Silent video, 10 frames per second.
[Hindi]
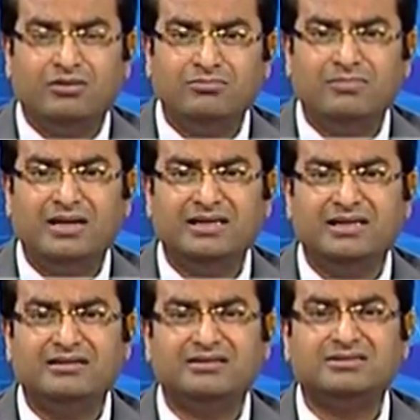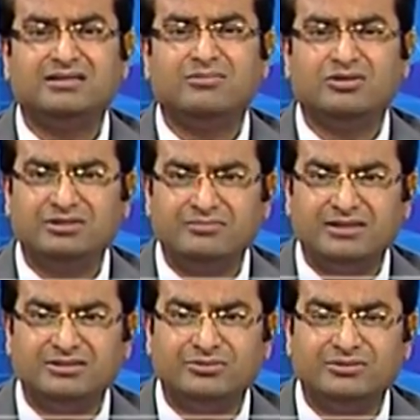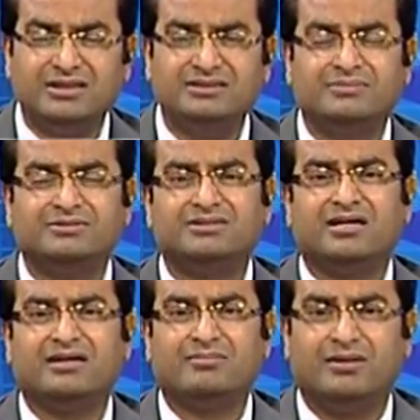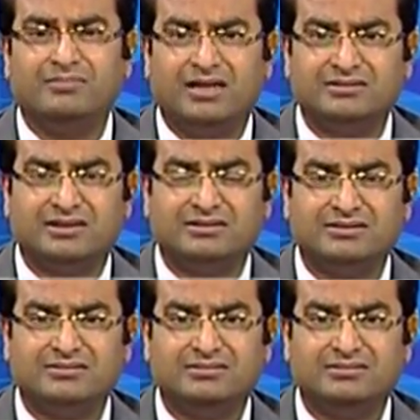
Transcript: और ममालिक के अंदर चंद मौसम ऐसे होते हैं जब इस तरह के मामला आते हैं